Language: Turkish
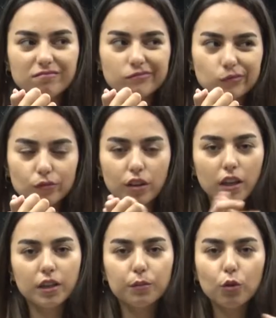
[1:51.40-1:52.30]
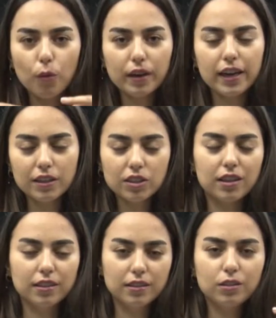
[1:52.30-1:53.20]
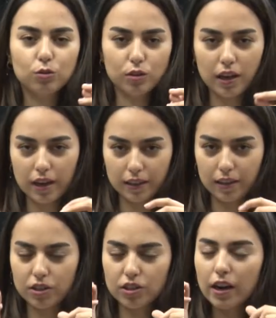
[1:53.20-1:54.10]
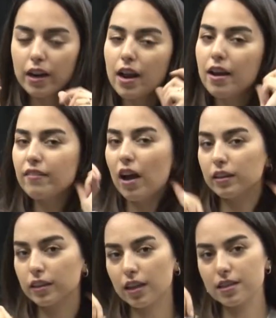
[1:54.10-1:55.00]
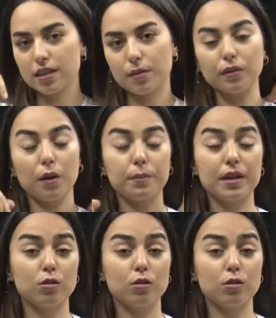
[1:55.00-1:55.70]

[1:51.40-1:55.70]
bir falan yapıyor ama gerçekten tadı güzel arkadaşlar. Ve ananasla yapılan bir